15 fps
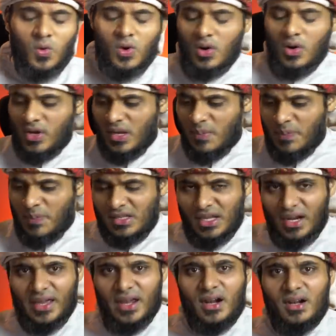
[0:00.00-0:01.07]
உங்களுடைய
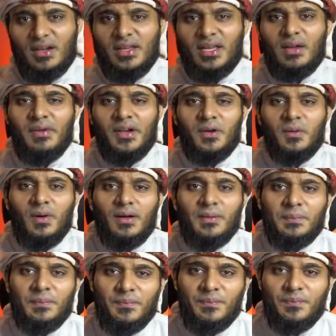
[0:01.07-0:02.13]
பிரச்சனைகள் நீங்க வேண்டுமா
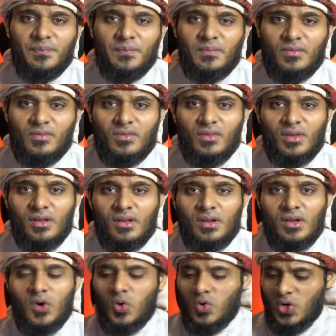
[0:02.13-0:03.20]

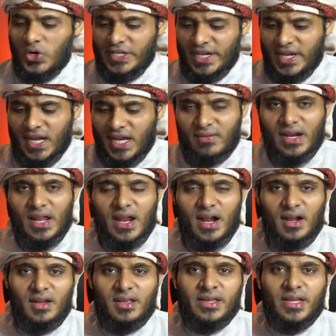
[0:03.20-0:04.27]
உங்களுடைய
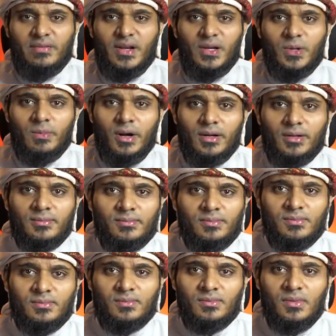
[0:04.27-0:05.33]
கவலைகள் நீங்க வேண்டுமா
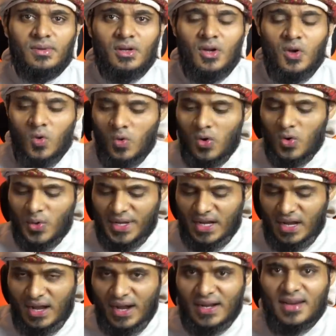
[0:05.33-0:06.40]

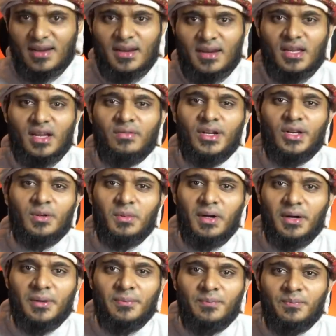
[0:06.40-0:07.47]
உங்களுடைய கடன் நீங்க
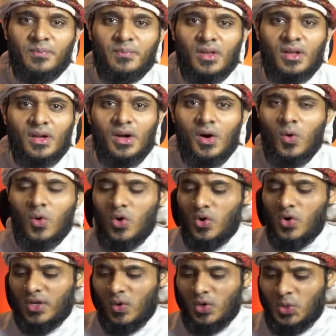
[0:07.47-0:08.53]
வேண்டுமா
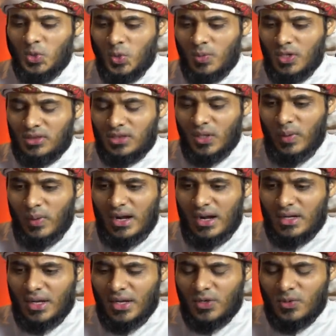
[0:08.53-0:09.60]
உங்களுடைய ஒட்டுமொத்த
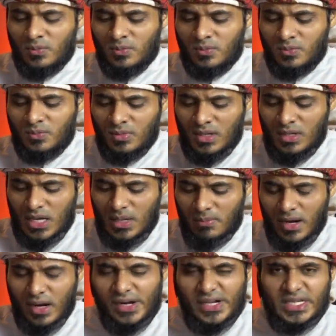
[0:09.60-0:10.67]
வாழ்க்கையும்
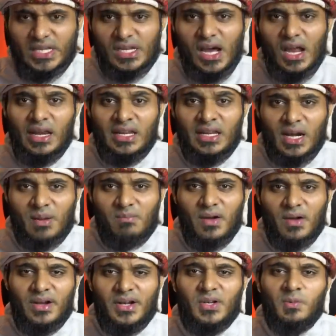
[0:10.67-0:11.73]
மகிழ்ச்சியால் நிரம்ப
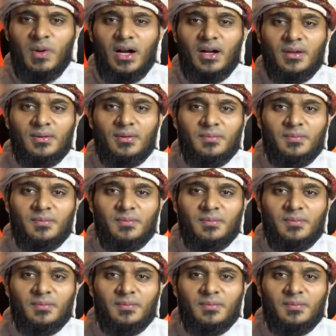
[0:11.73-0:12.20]
வேண்டுமா